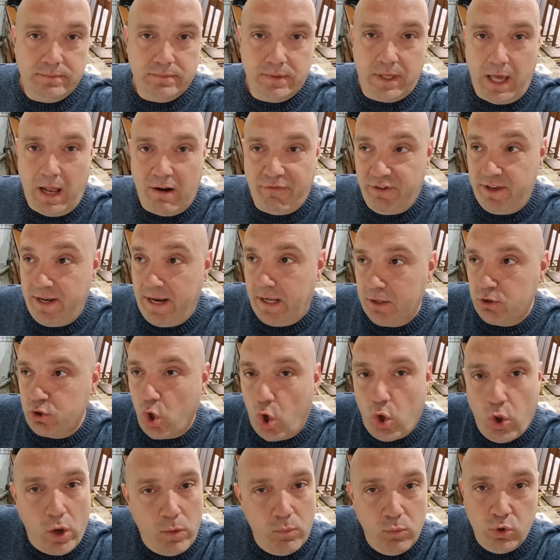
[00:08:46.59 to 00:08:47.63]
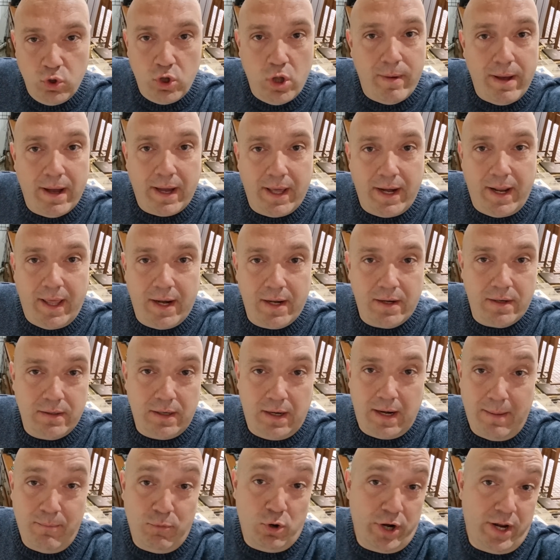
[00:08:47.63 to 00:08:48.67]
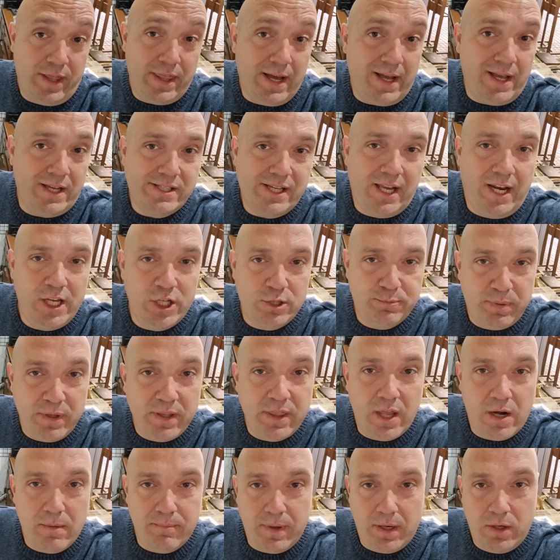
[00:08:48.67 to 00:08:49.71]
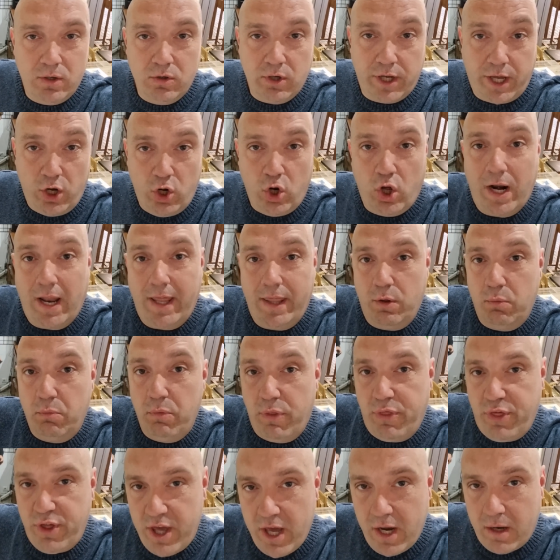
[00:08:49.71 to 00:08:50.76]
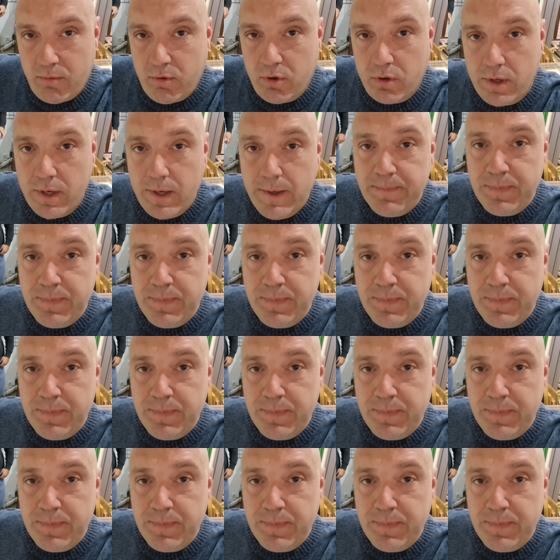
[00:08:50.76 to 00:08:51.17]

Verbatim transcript: que al final todo el mundo va a querer la moneda que sale Spider-Man, ¿no? que no la de un ciervo.